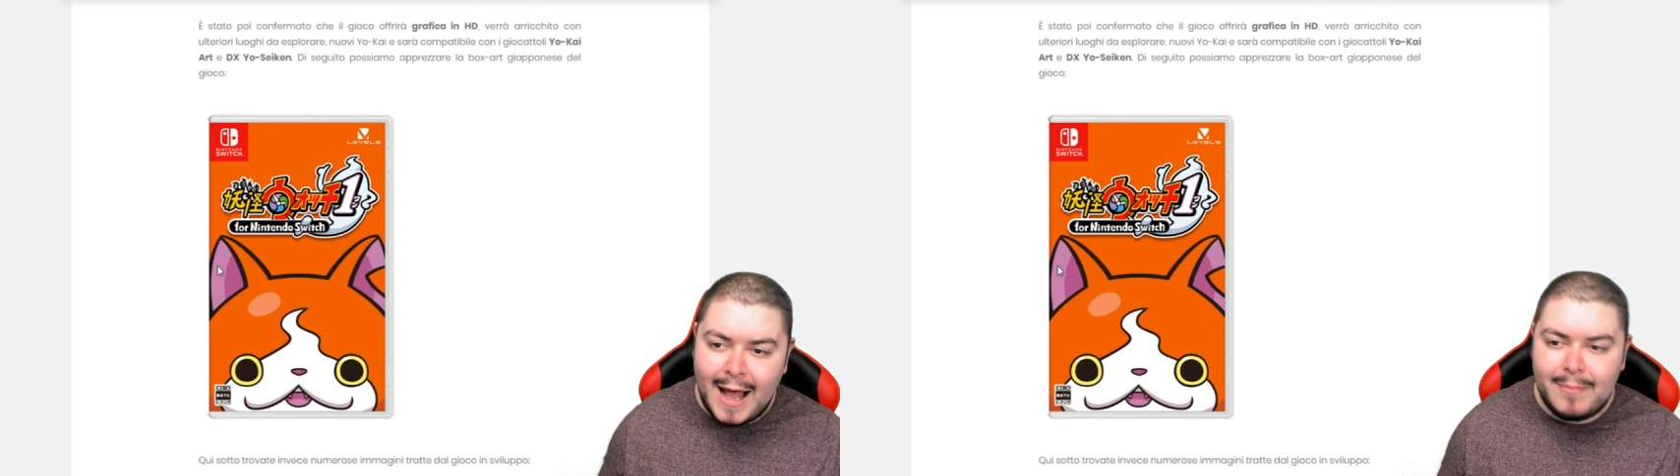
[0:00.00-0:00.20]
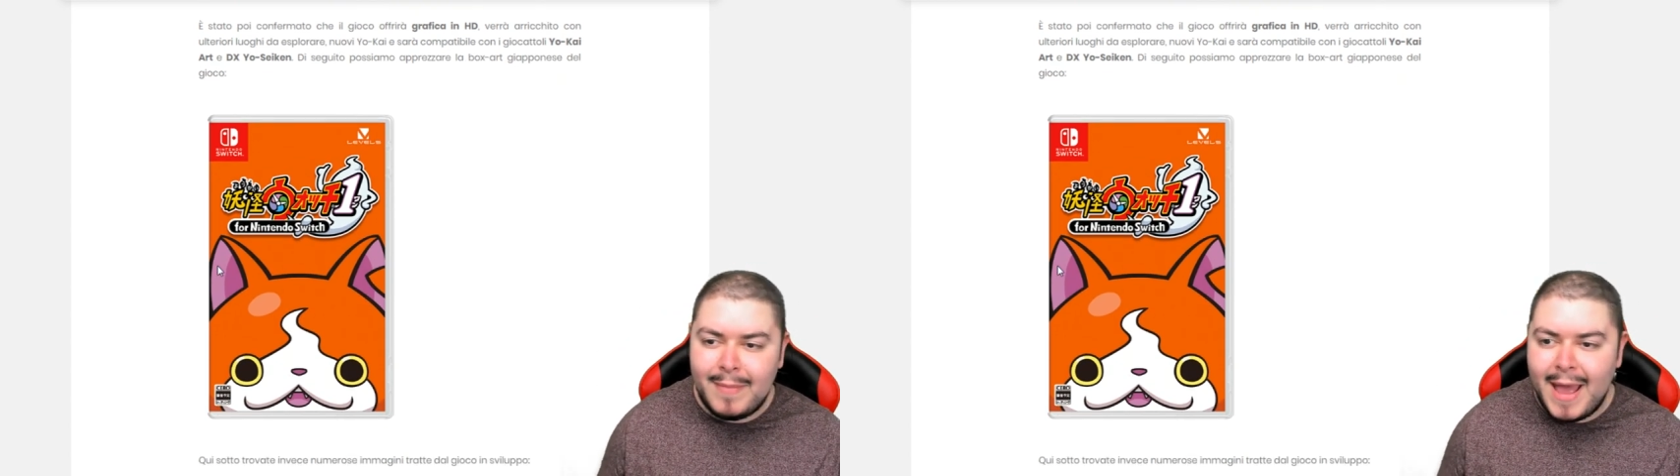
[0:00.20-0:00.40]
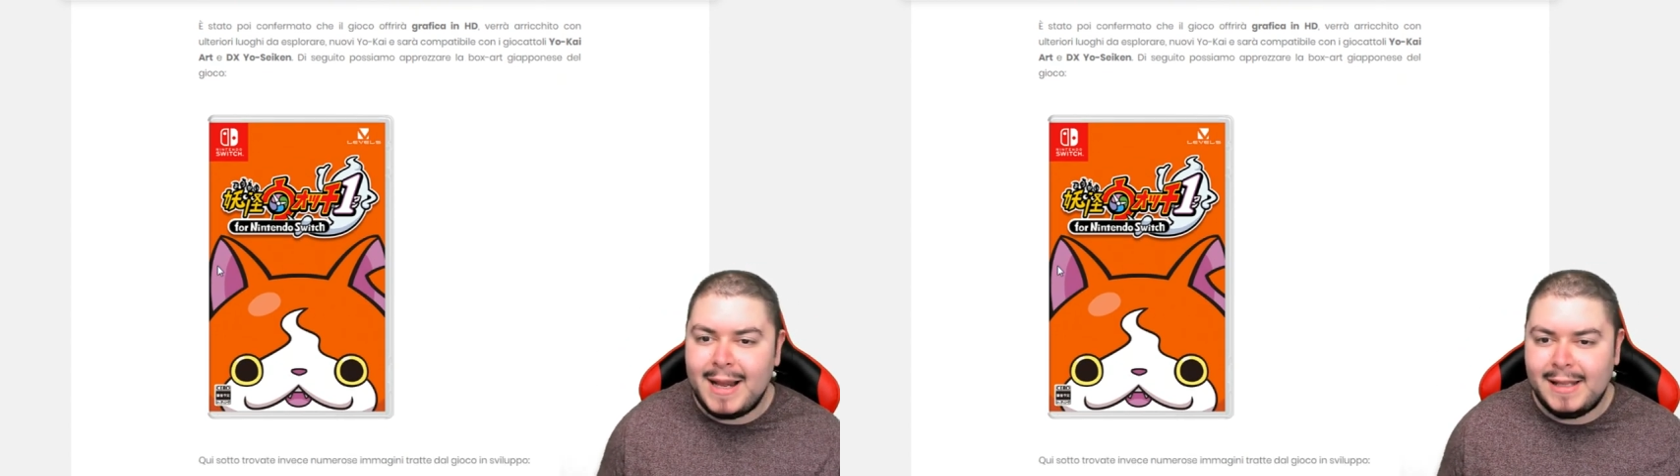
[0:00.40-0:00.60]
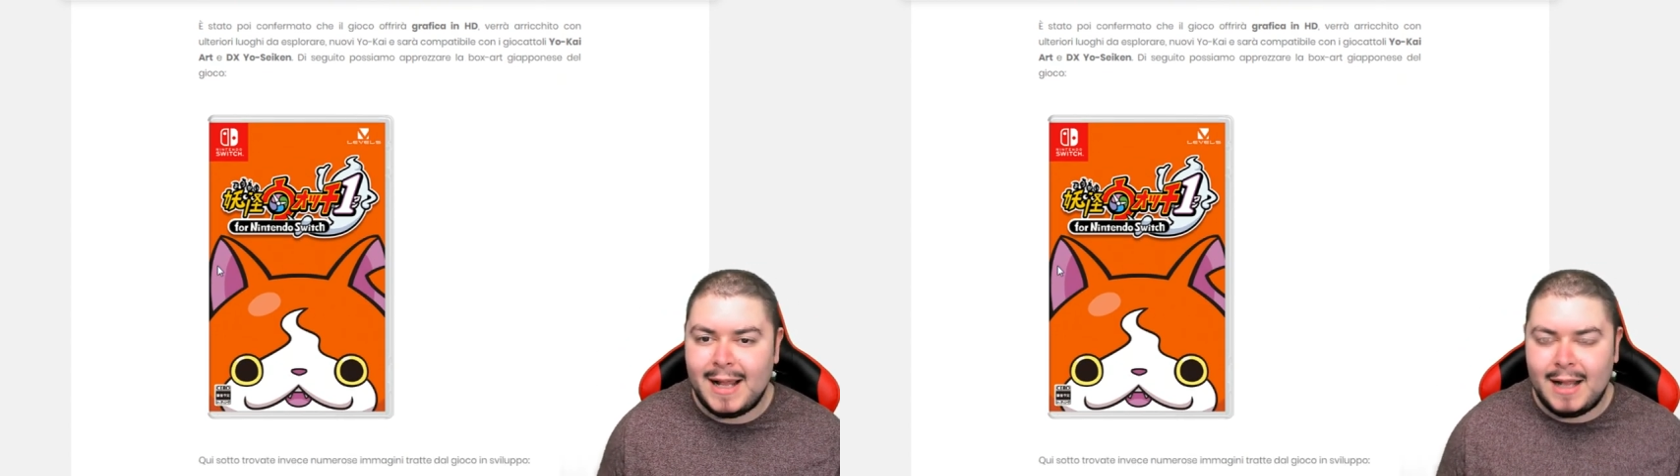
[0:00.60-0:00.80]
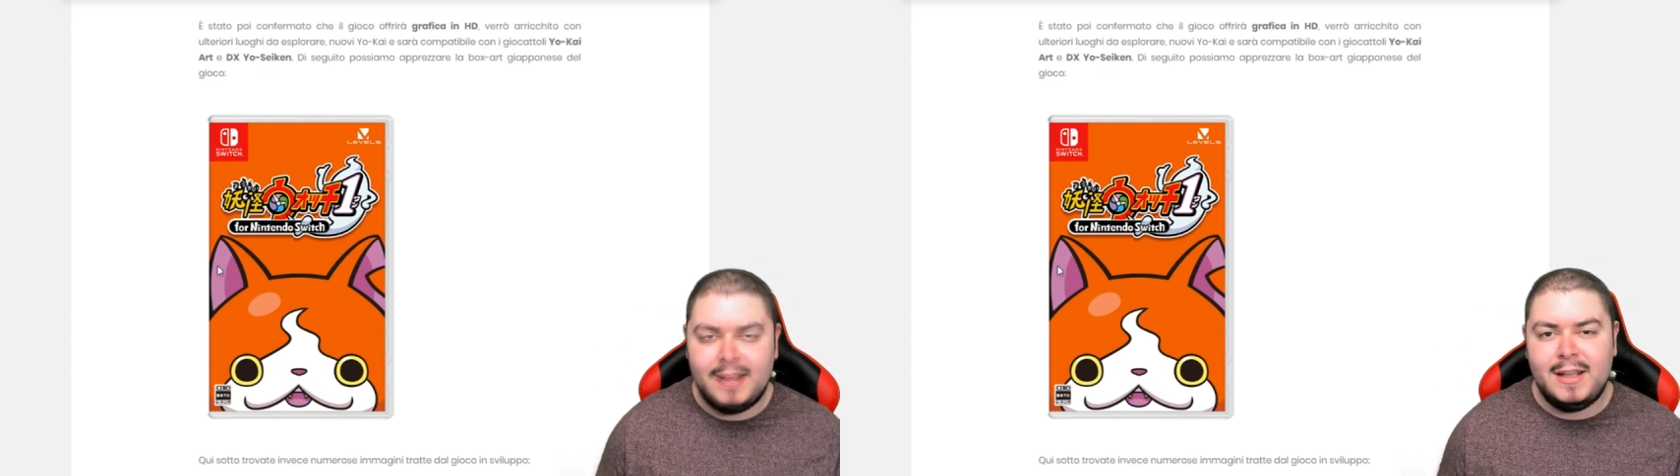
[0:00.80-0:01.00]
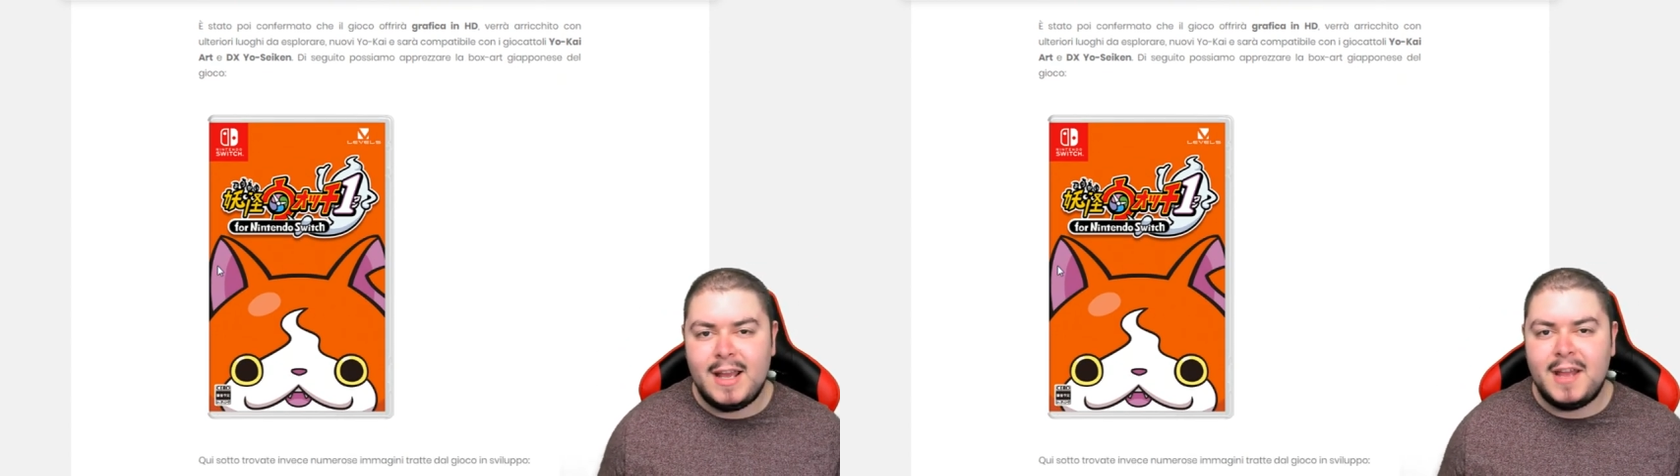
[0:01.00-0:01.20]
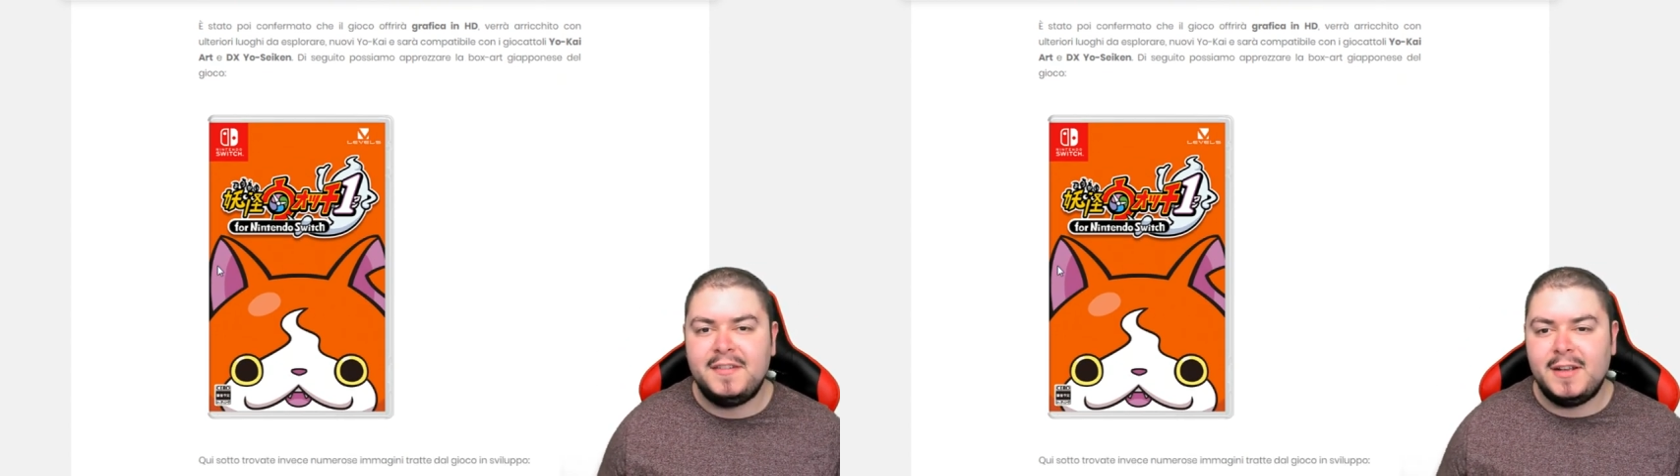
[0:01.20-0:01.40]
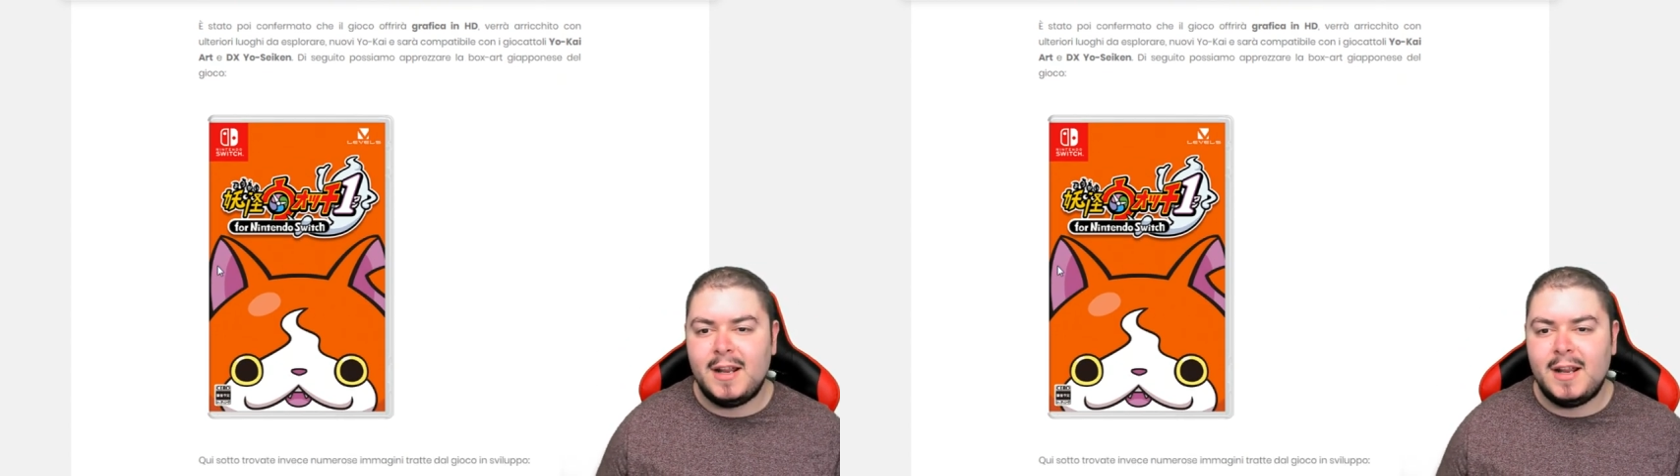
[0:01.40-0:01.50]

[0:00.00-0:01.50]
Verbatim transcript: merita di essere